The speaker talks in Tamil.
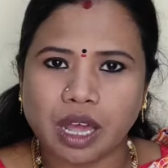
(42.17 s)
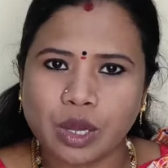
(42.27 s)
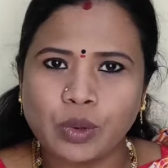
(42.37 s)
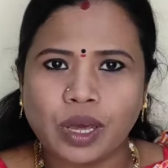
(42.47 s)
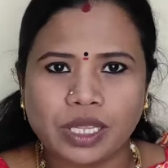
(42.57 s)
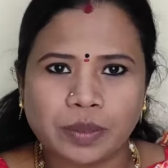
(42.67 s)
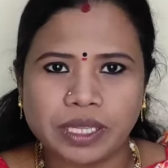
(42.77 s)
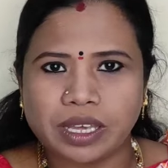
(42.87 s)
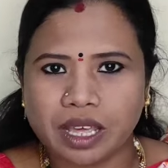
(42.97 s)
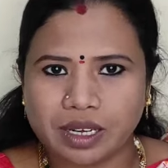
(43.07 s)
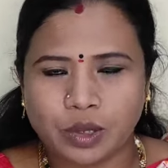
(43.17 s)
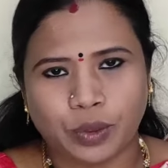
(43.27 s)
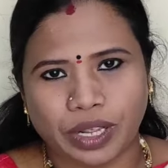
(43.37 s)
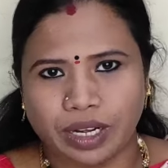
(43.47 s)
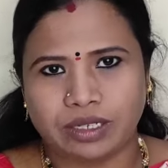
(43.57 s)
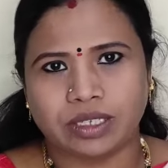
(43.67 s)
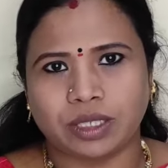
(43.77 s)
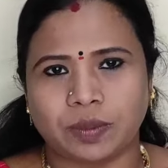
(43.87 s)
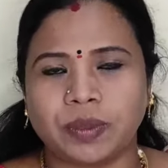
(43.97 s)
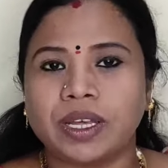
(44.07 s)
ராகு அதிபதியாக இருக்கக்கூடிய
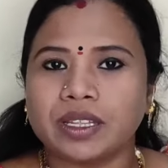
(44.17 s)
நட்சத்திரம்